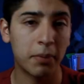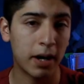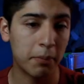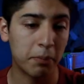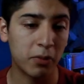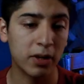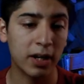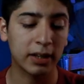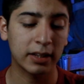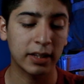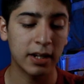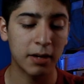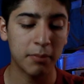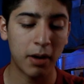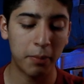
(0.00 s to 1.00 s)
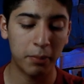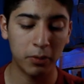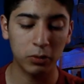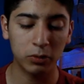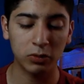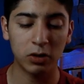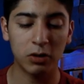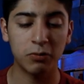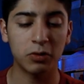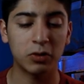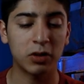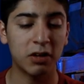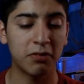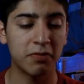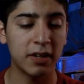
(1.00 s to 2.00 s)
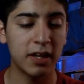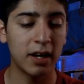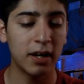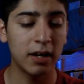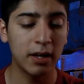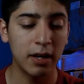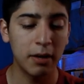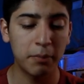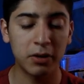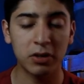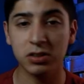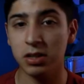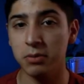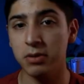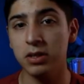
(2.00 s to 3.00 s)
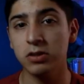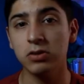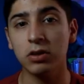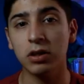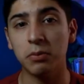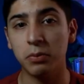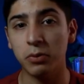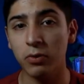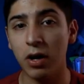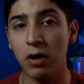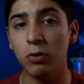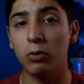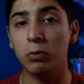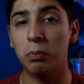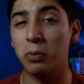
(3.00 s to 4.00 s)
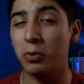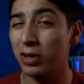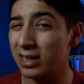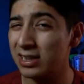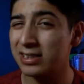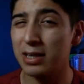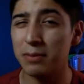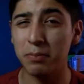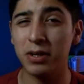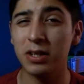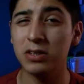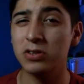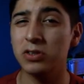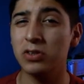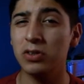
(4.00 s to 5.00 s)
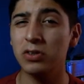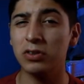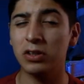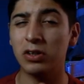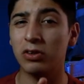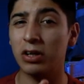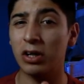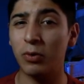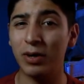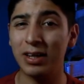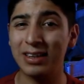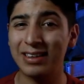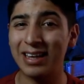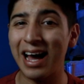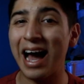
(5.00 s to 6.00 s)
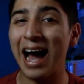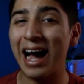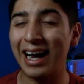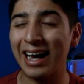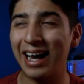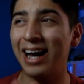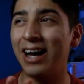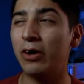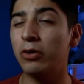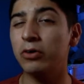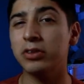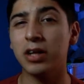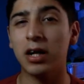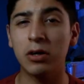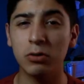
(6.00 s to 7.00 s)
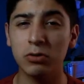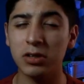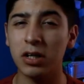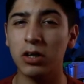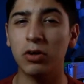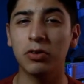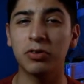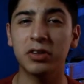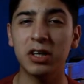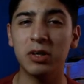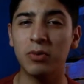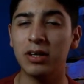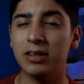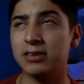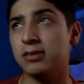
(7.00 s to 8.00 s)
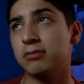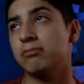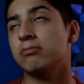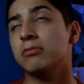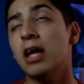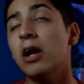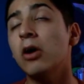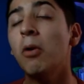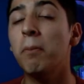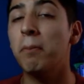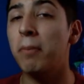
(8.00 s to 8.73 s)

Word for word: para poder adquirir más productos en fotografía. Pero se me hizo que por una luz, por ese precio de lo que cuesta acá otras luces continuas de algo